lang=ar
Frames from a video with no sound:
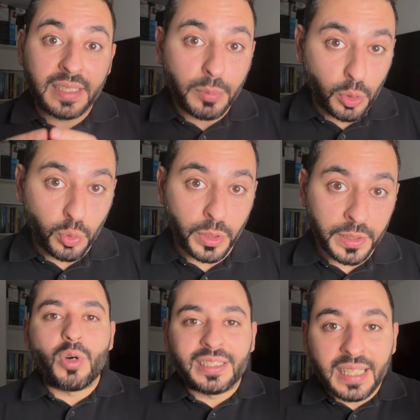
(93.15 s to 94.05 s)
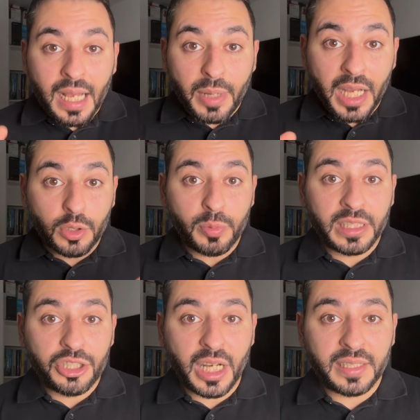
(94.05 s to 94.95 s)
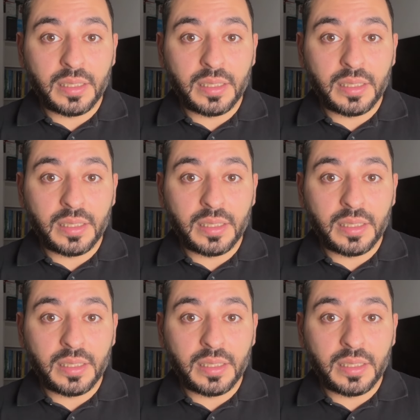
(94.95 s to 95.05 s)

المرور واتهم حكومة إشارة